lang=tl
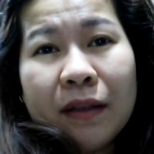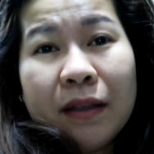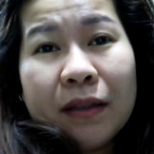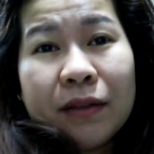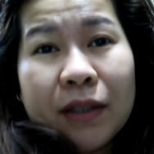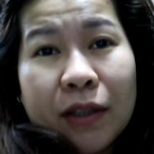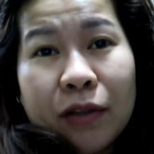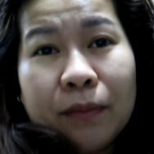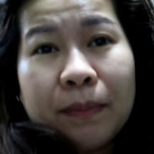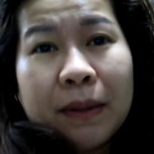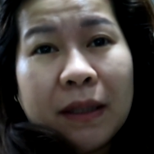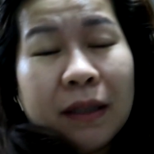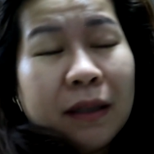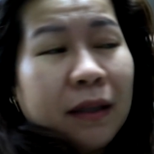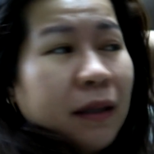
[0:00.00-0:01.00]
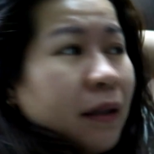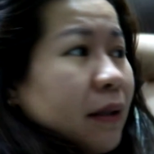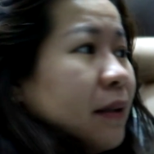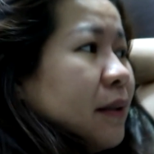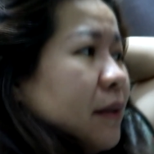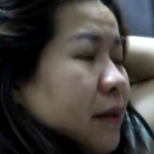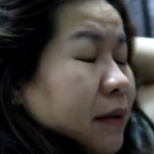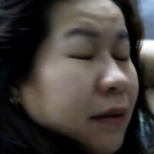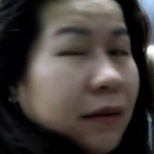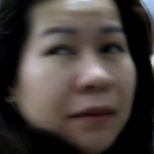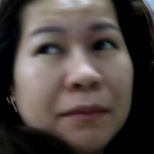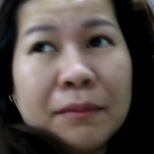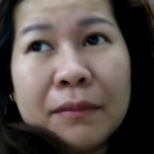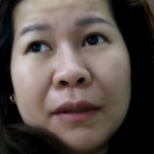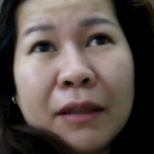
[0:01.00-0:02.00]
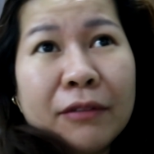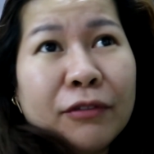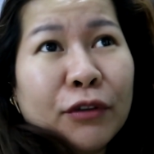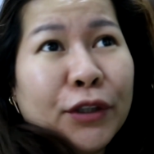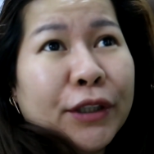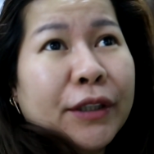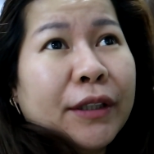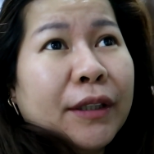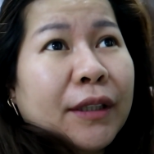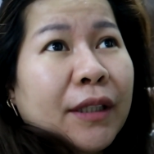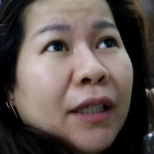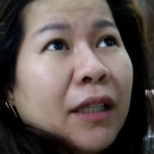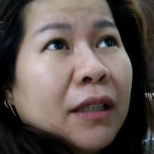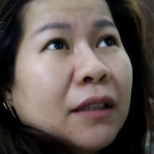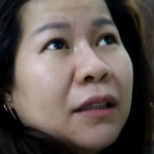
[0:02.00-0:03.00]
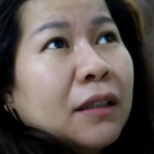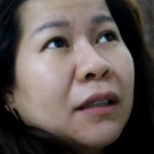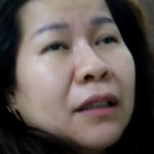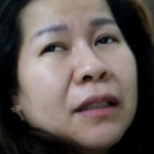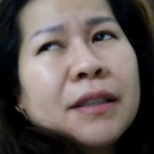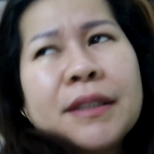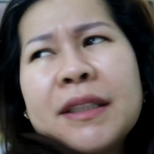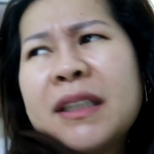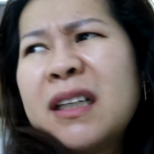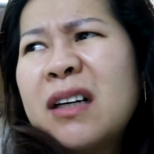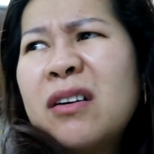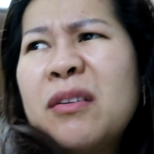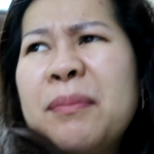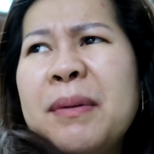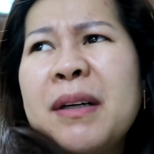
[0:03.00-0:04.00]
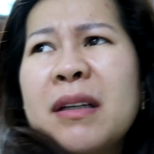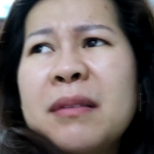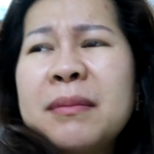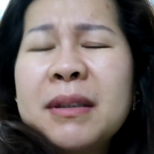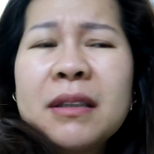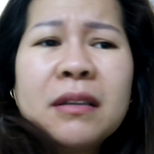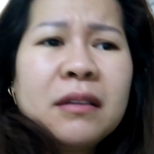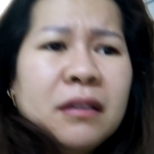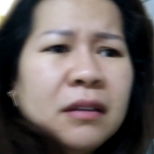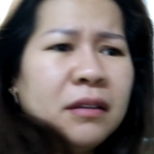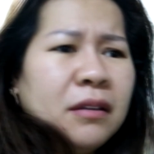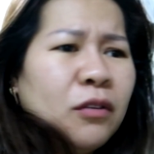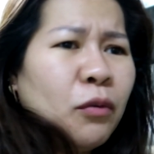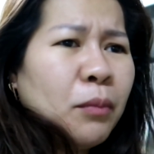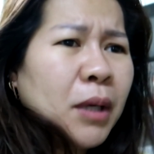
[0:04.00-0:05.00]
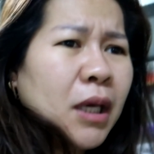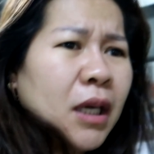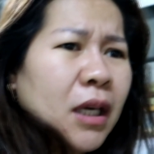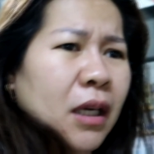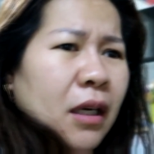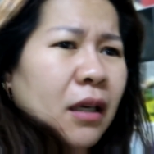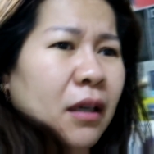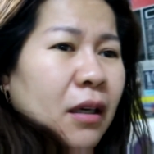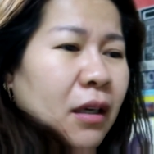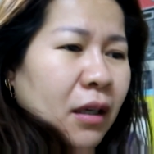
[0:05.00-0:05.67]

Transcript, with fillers: Alas 5 pa lang, guys. Mga 4.30 ata. Nagising ako para mag- umihi.